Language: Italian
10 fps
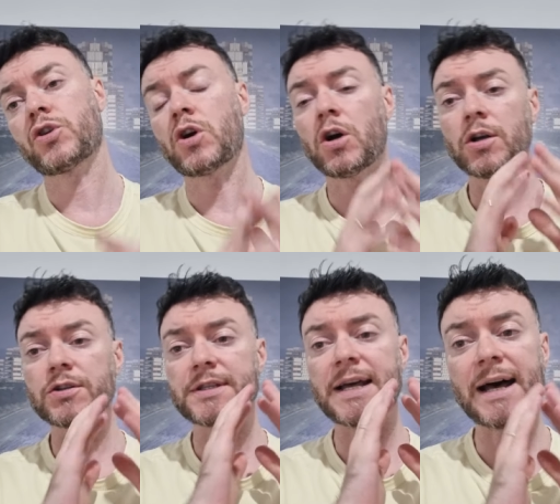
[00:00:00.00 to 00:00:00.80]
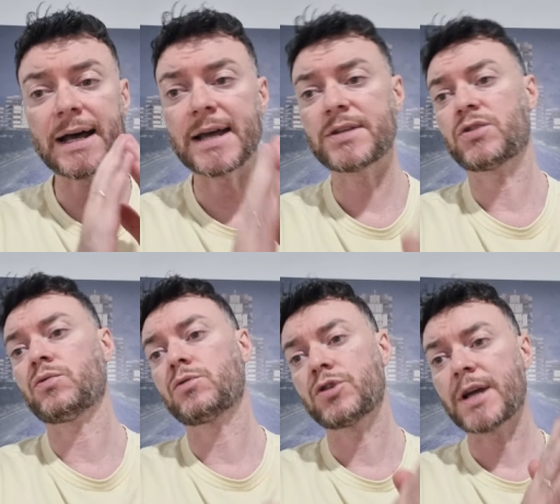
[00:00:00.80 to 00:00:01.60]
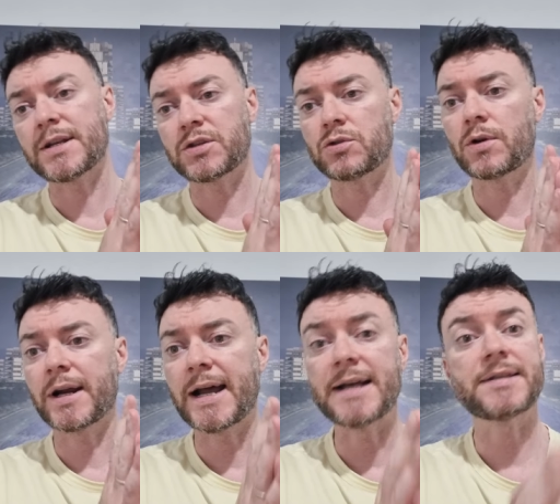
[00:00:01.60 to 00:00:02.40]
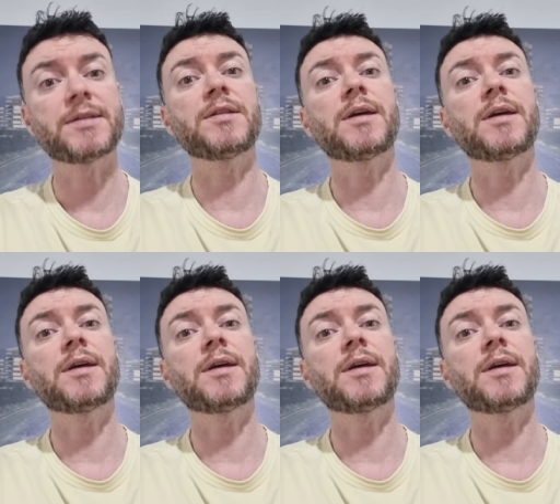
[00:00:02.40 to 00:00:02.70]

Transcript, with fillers: Cosa è successo ragazzi?